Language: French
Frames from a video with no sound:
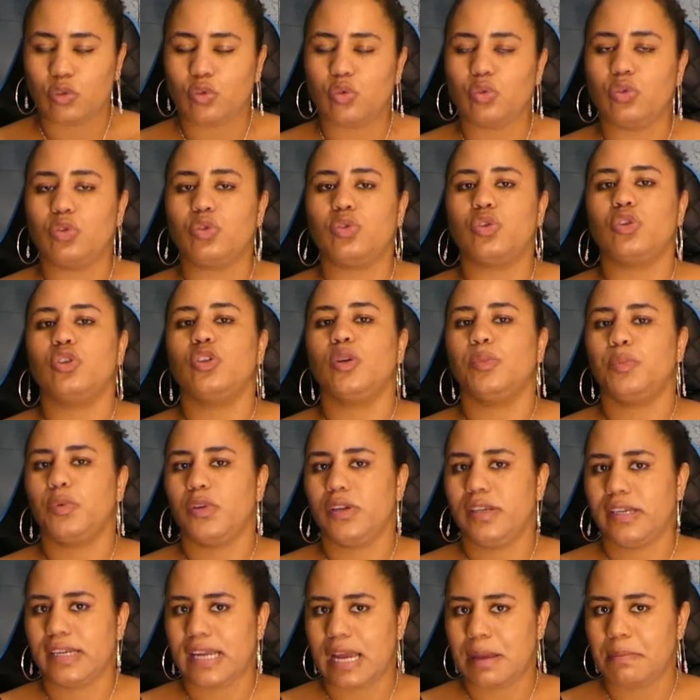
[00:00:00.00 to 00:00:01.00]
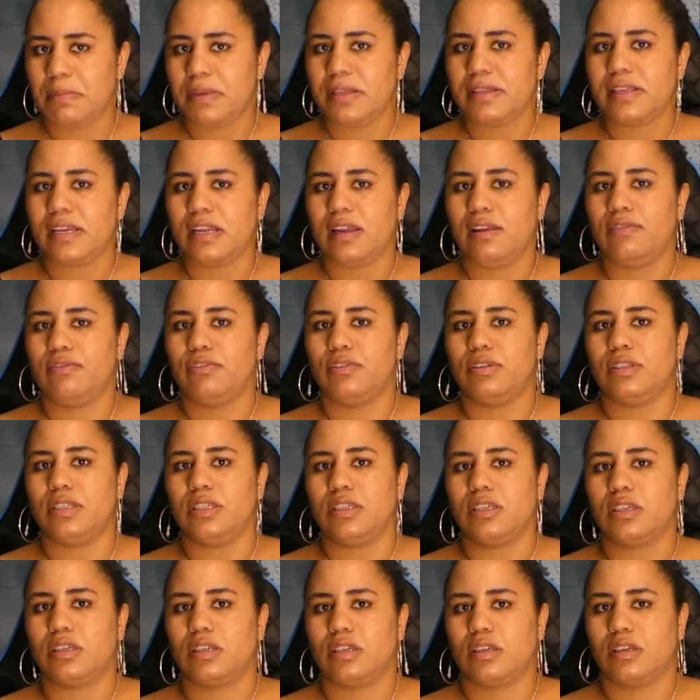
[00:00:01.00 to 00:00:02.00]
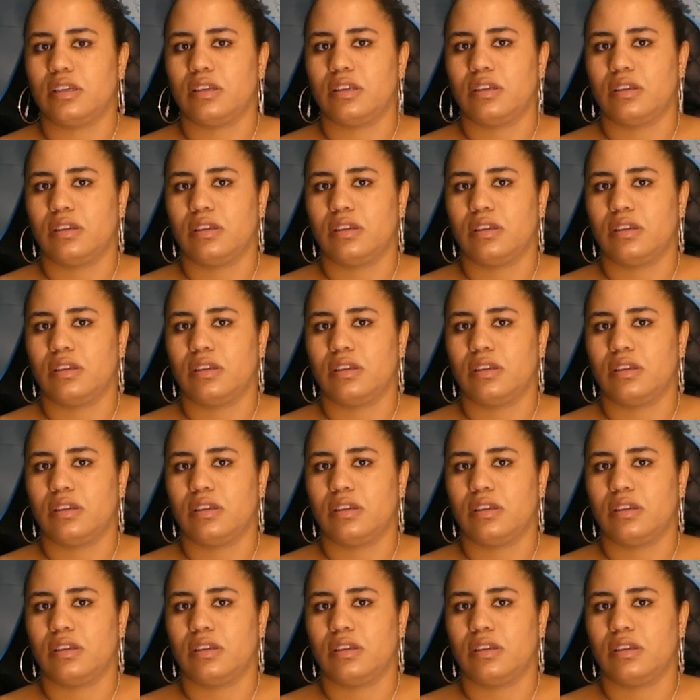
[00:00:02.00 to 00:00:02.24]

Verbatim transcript: toujours depuis une cabine téléphonique.